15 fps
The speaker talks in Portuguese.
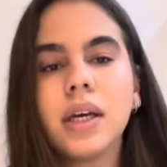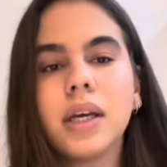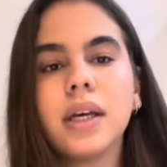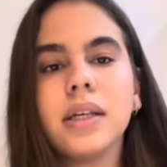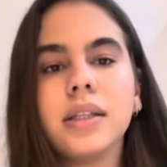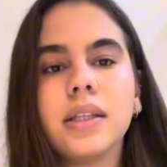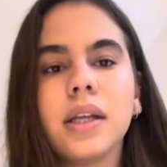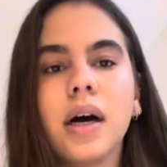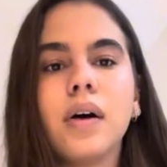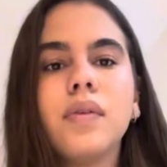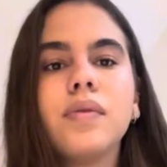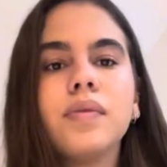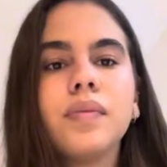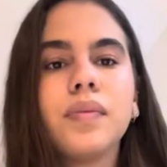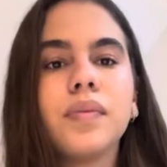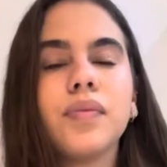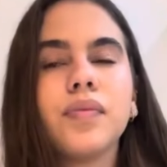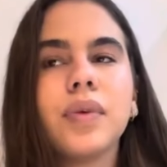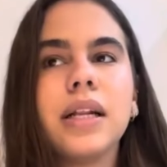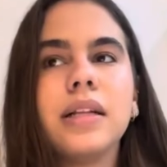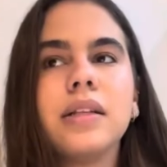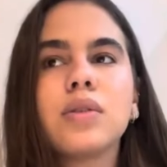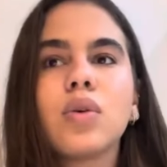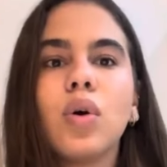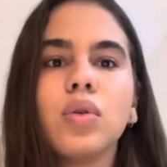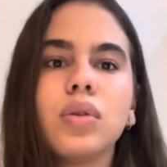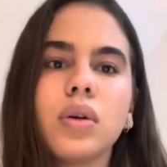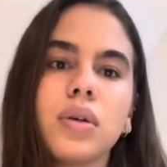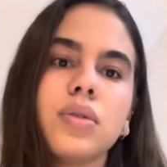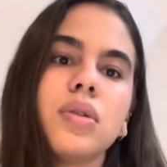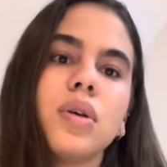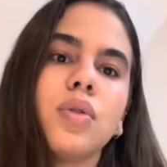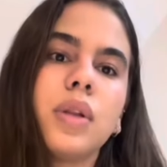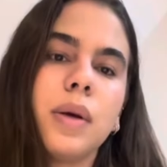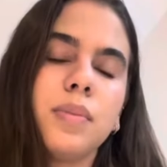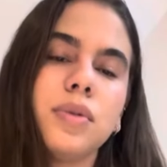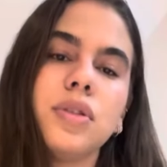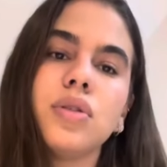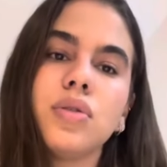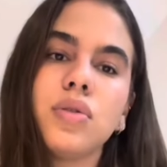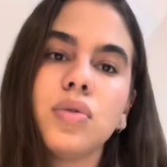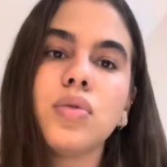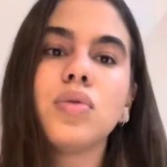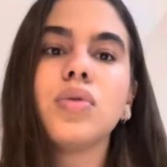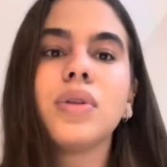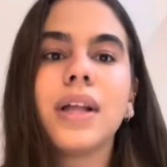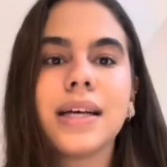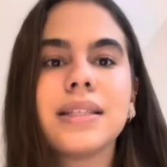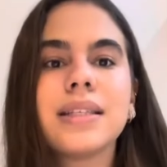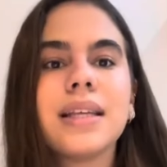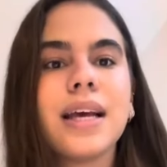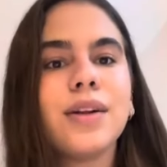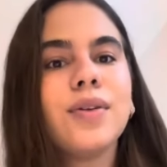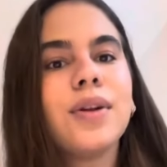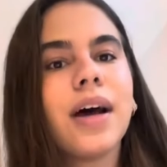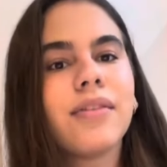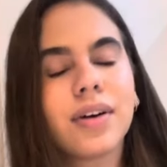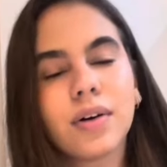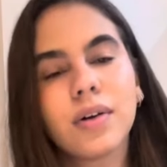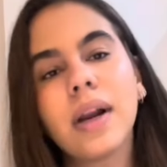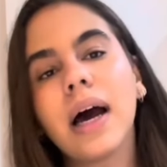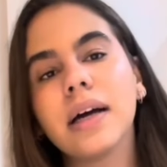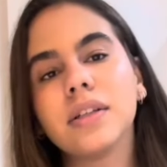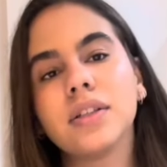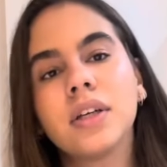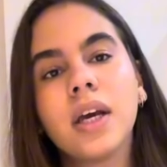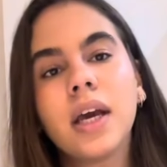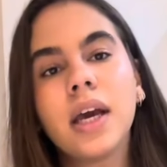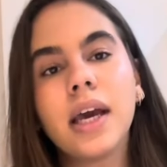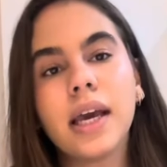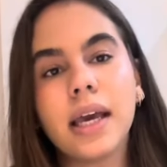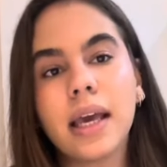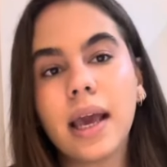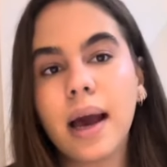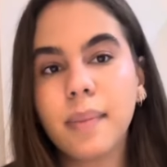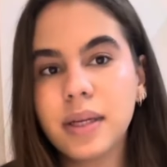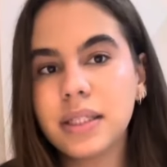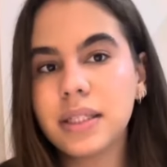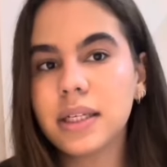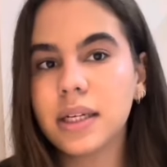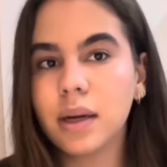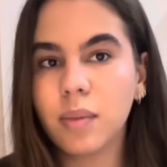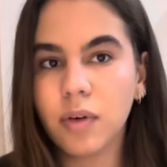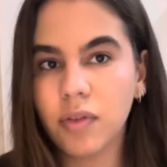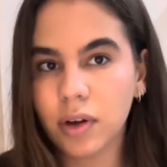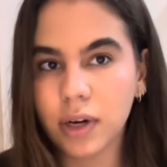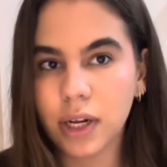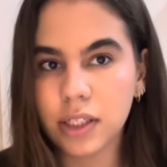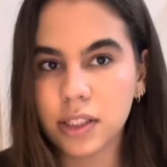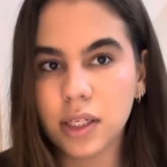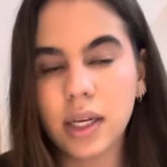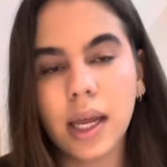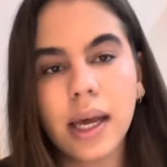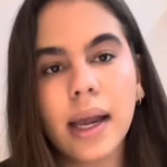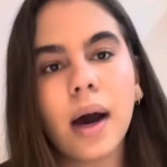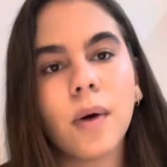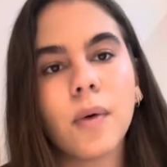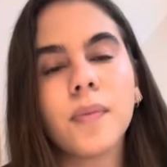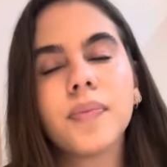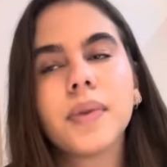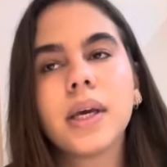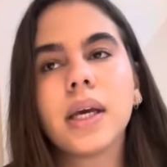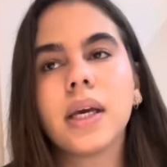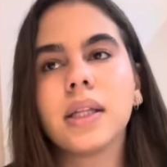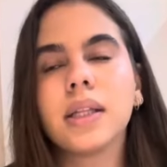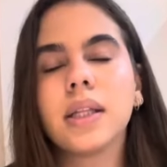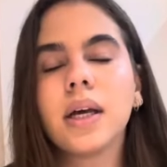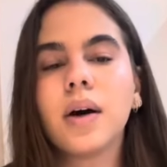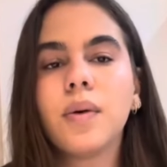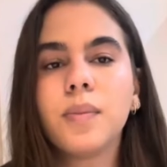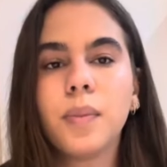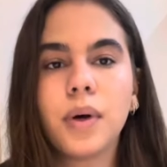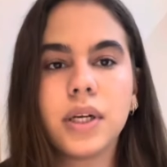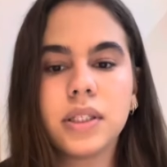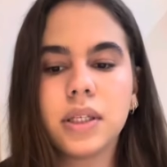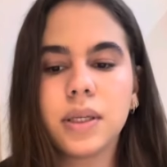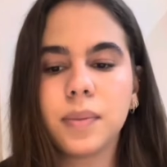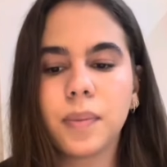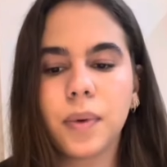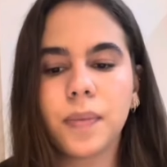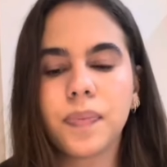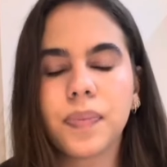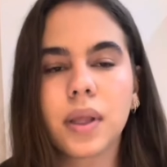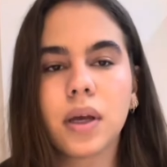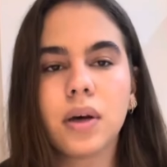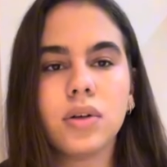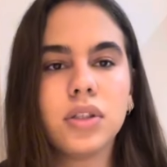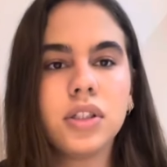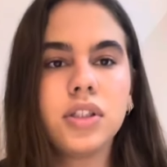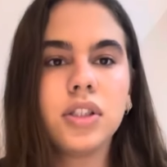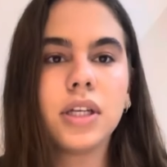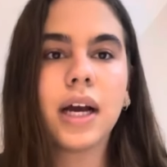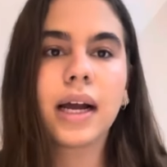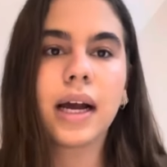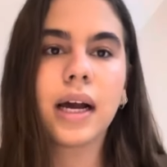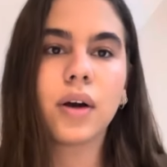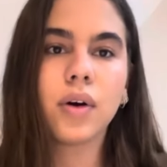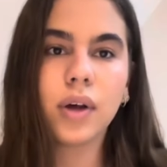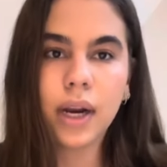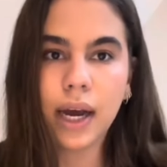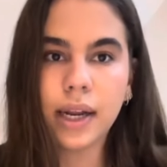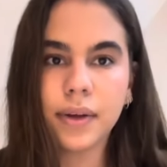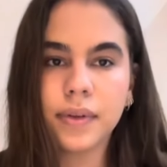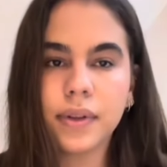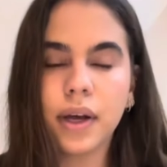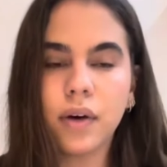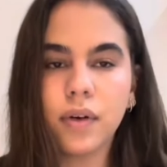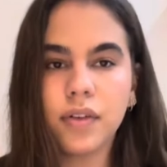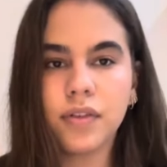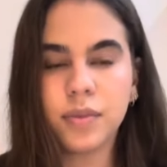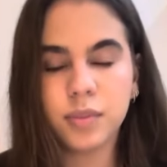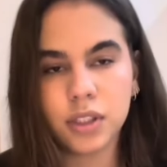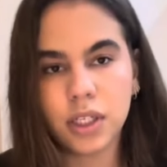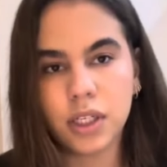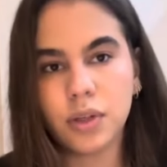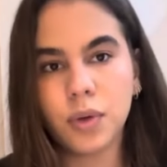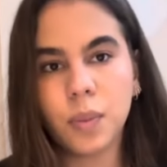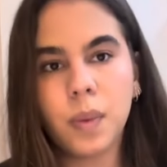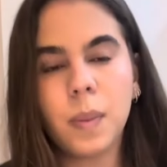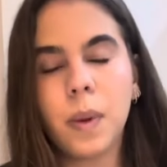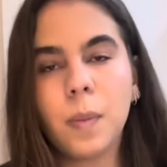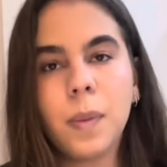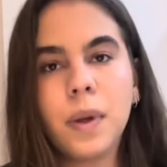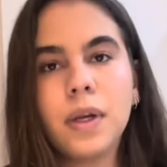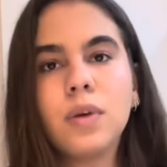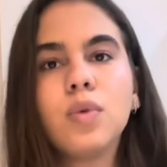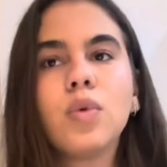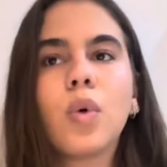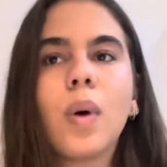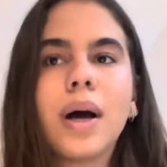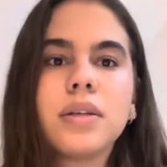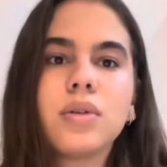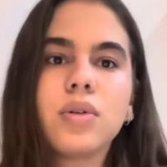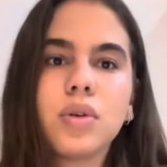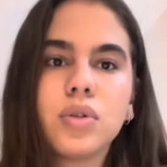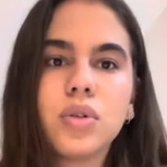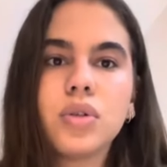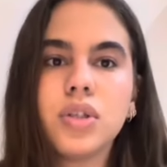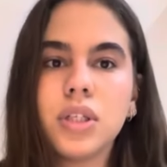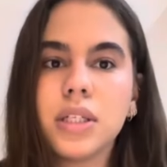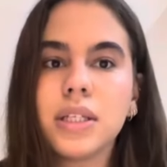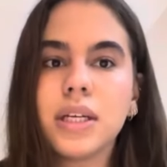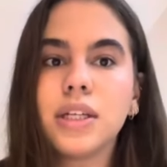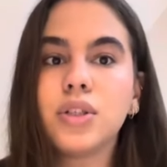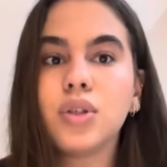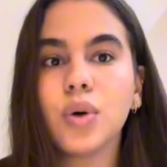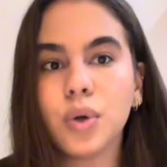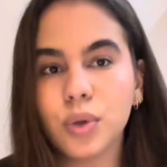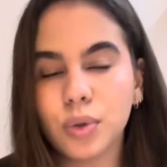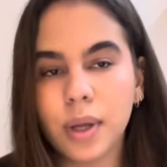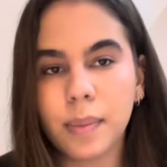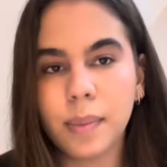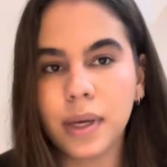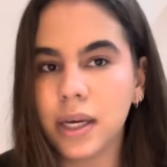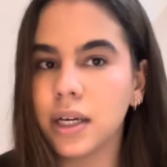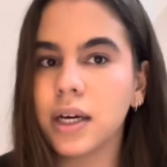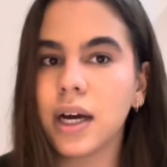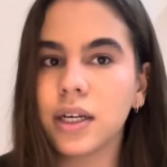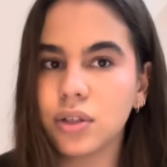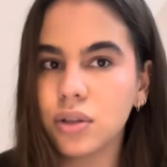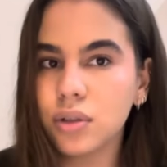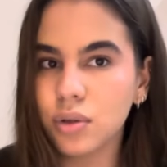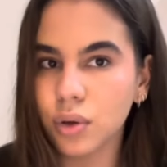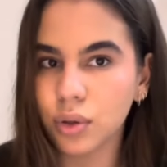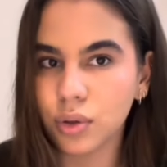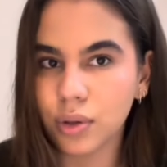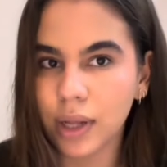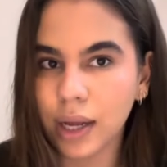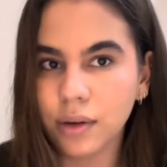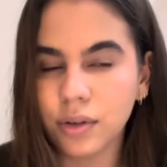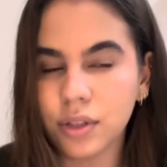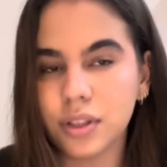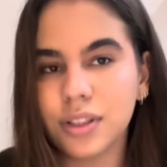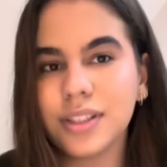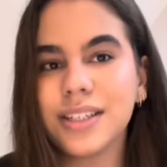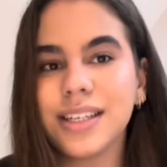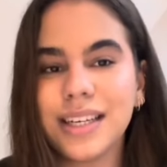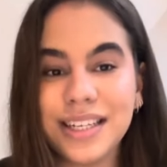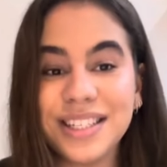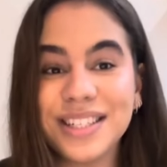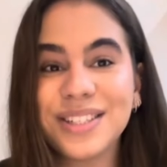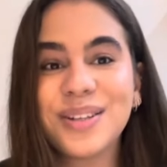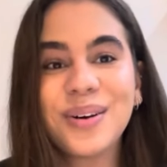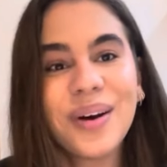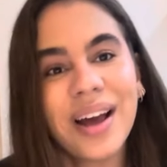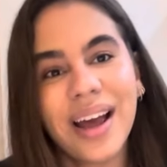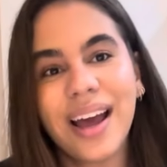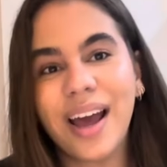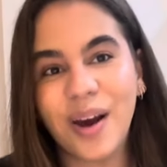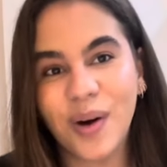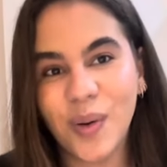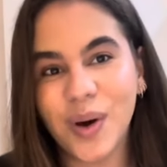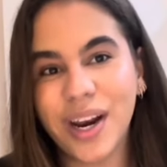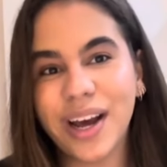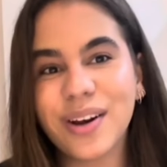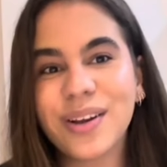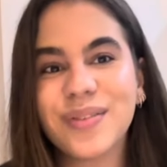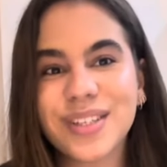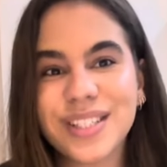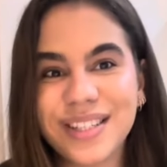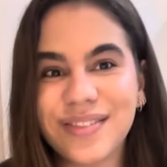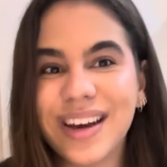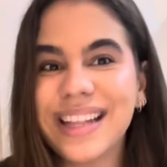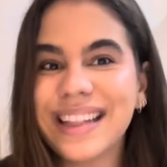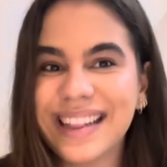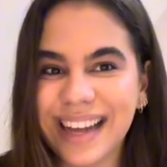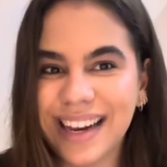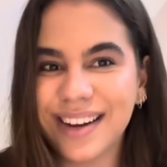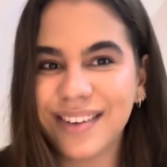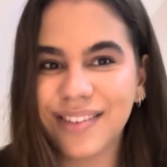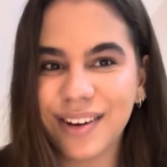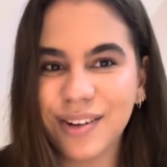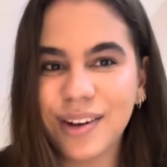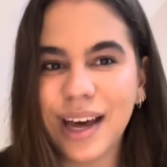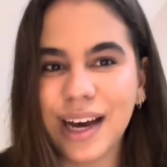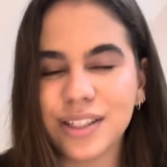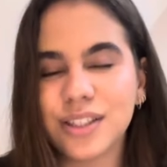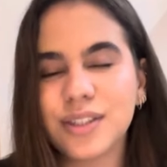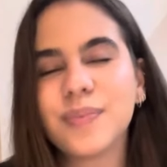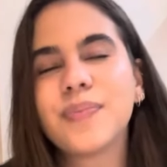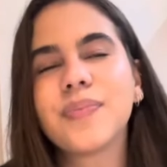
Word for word: Então, eles contam que o seu tempo de estudo está sendo na faculdade. E a medicina é uma faculdade integral. Então, por exemplo, hoje em dia a carga horária da UFMG do primeiro período quase todos os dias é de 8 da manhã às 18 da noite. E isso é um horário que você vai estar tá na faculdade.